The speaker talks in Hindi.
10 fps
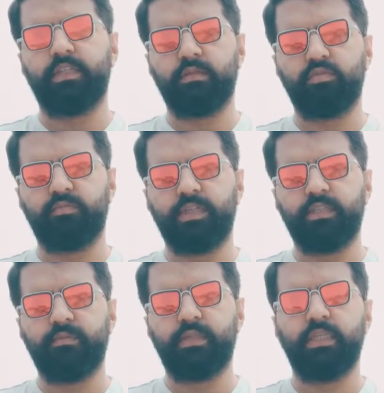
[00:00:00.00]
फेसबुक
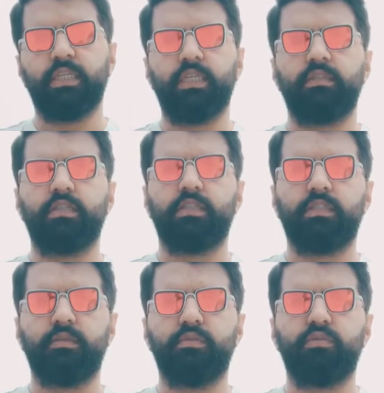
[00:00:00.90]
पेज पे या
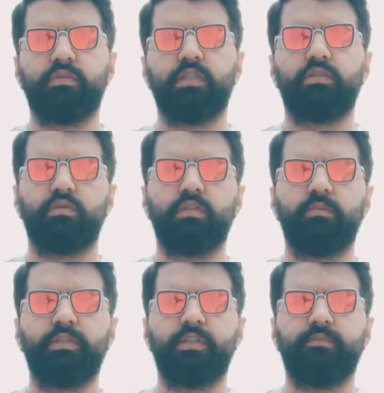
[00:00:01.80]
किसी भी दूसरे
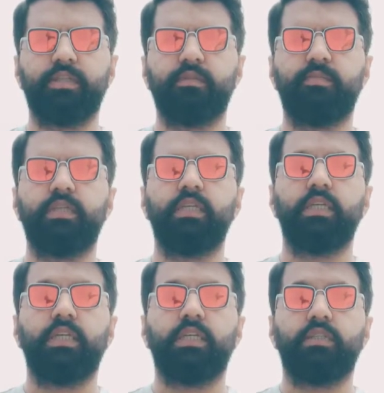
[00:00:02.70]
सोशल मीडिया पेज पे
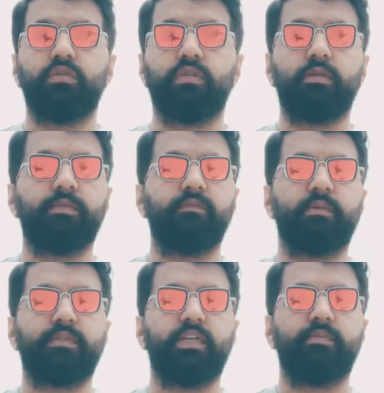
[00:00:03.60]
जो उन्होंने अपनी
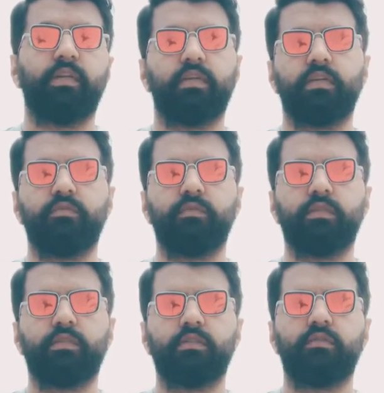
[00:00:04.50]
वेबसाइट पे लगाई हुई
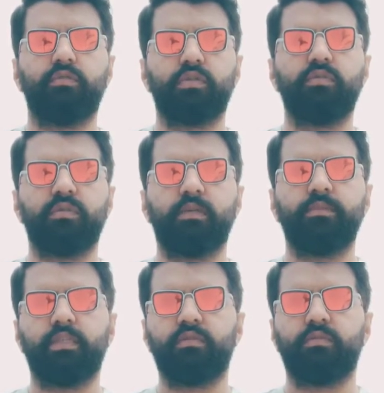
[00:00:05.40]
हैं तो वो तो क्योंकि आप
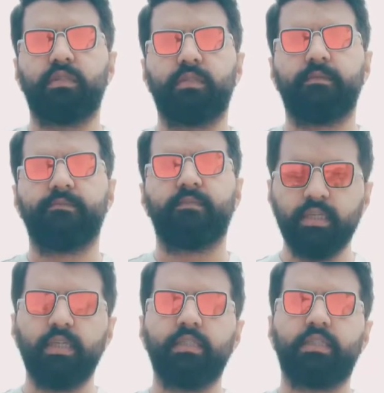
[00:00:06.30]
देख चुके हैं
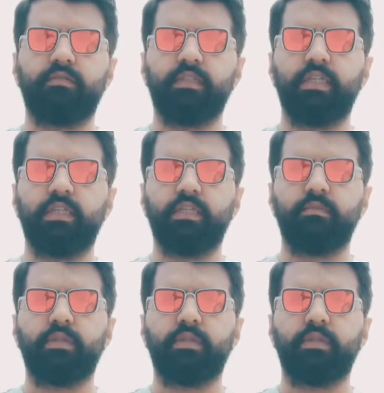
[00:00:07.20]
तस्वीरें आने के